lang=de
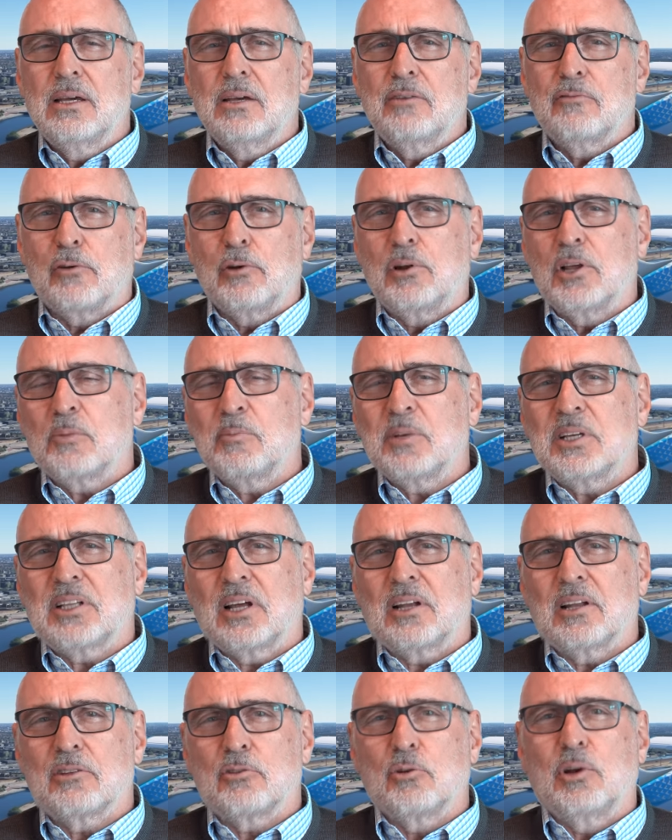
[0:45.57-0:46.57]
fühle ich mich
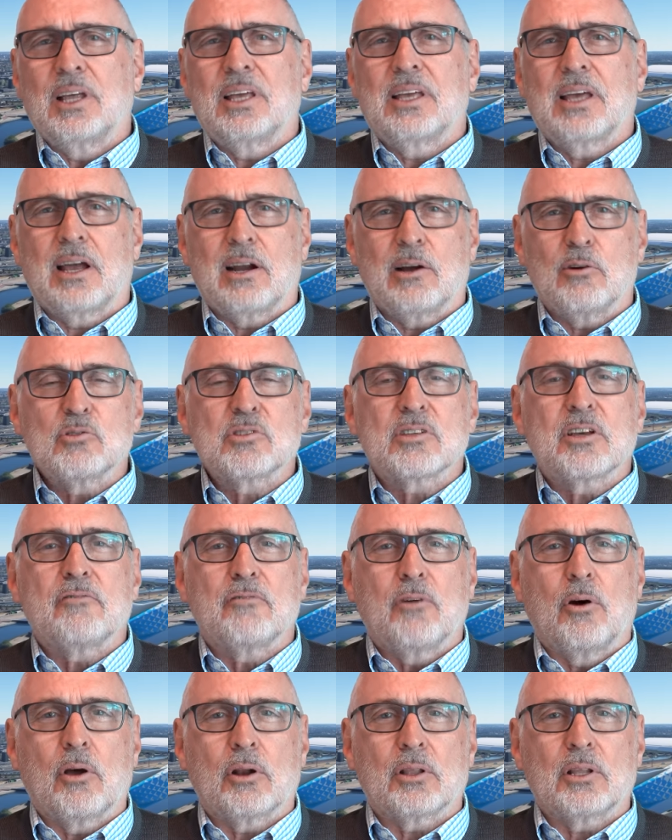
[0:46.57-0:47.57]
da natürlich
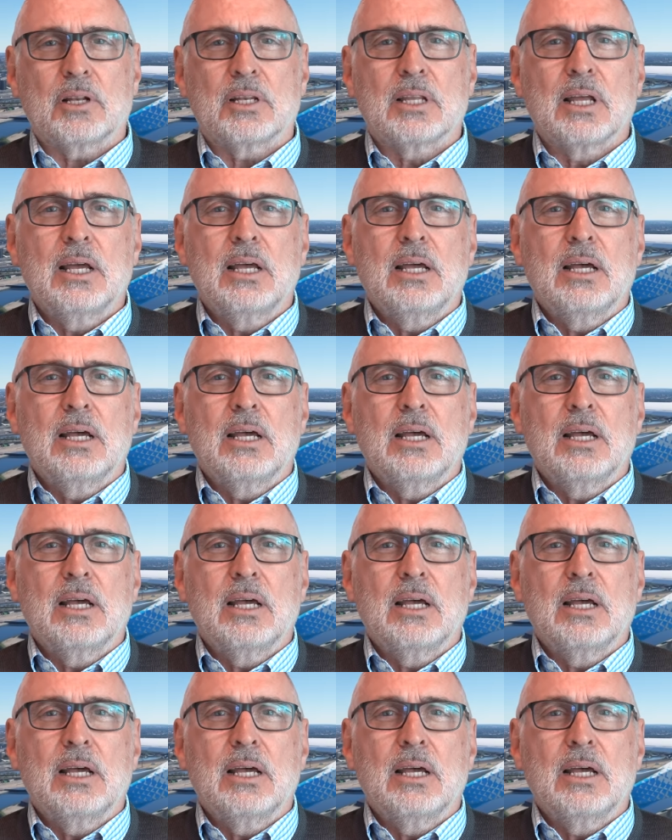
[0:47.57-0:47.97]
herausgefordert,